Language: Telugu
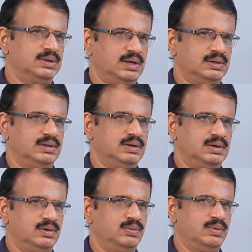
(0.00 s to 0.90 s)
మా తాత
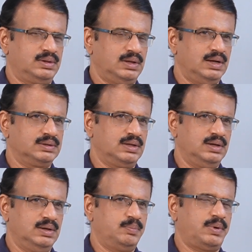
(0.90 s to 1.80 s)
అంటాడు వీళ్ళ తాత
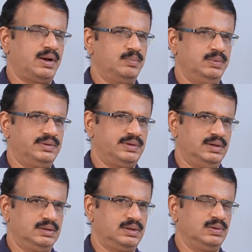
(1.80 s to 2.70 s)

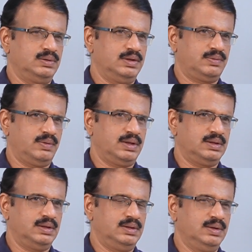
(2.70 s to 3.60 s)
ప్రారంభించిన తెలుగుదేశమే
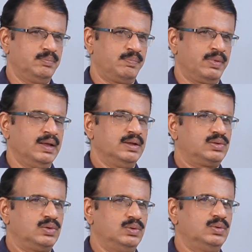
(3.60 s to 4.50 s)
కదా ఇది
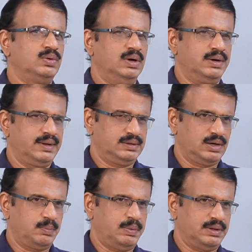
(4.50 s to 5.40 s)
సో అంటే
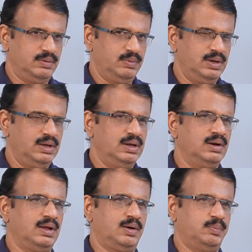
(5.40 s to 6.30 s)
ఇతనికి పదవి
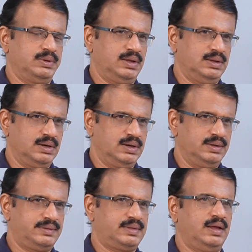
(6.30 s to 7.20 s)
లేకపోతే ఏదైనా
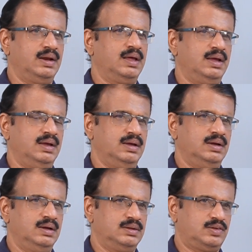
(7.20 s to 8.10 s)
ఇస్తేనే
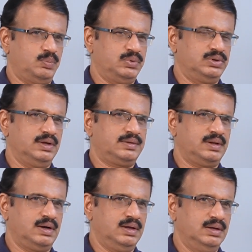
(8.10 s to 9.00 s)
సపోర్ట్
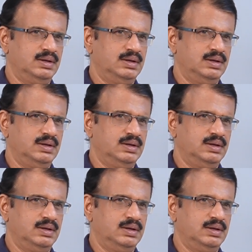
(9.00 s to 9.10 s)
చేస్తాడా